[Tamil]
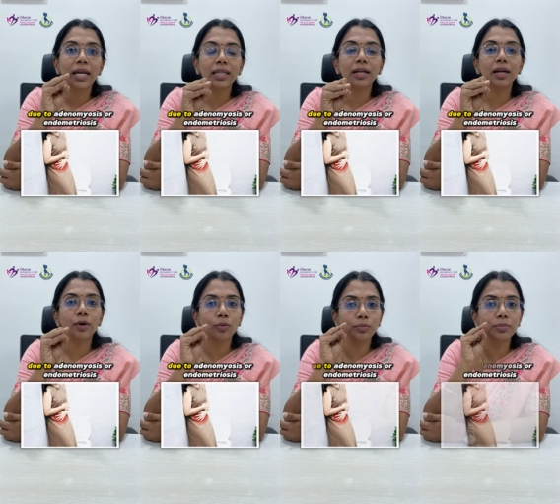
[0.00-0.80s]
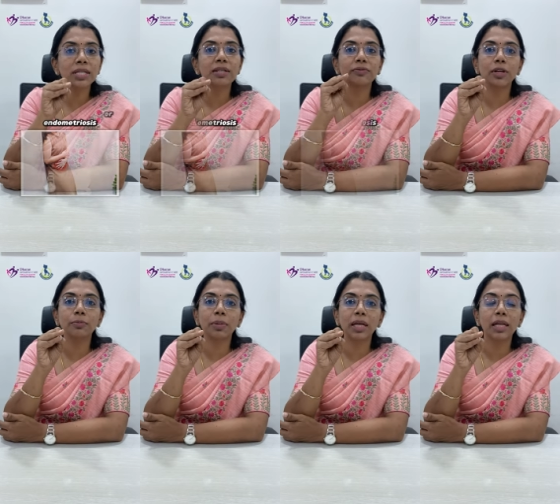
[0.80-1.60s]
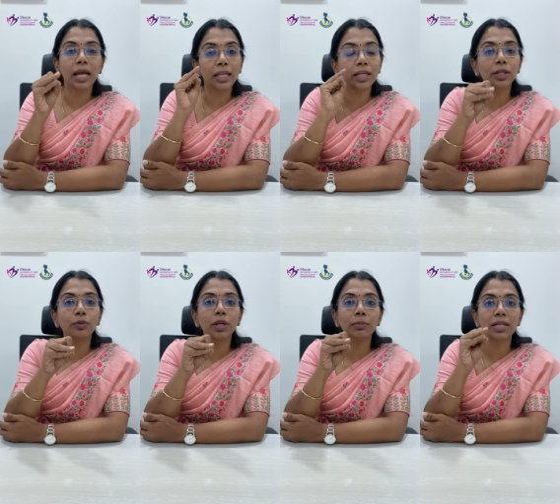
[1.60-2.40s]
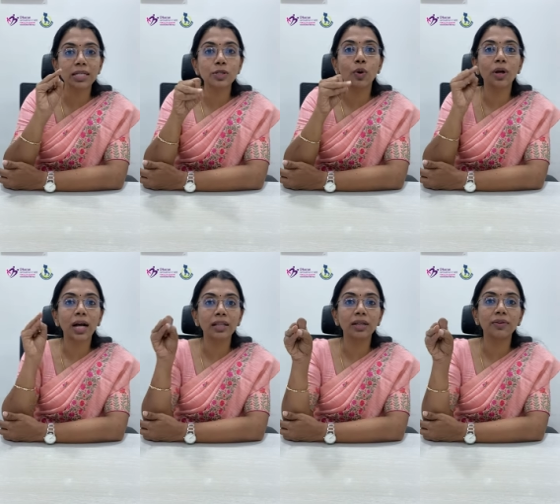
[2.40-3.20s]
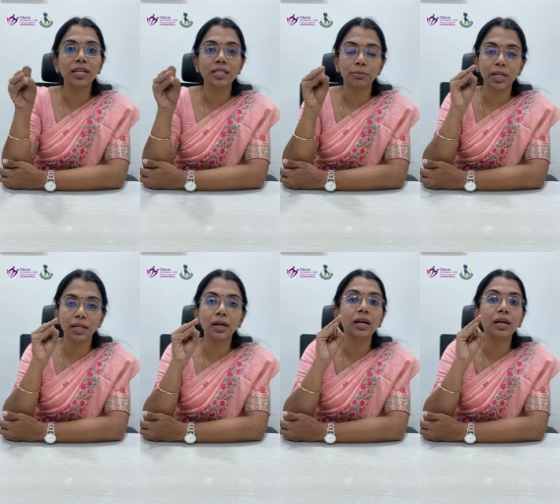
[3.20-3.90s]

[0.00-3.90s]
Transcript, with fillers: இதனால் ரொம்ப சிவியர் பெயின் எய்தர் டியூரிங் மென்சஸ் ஆர் அதர்வைஸ் அப்படின்னா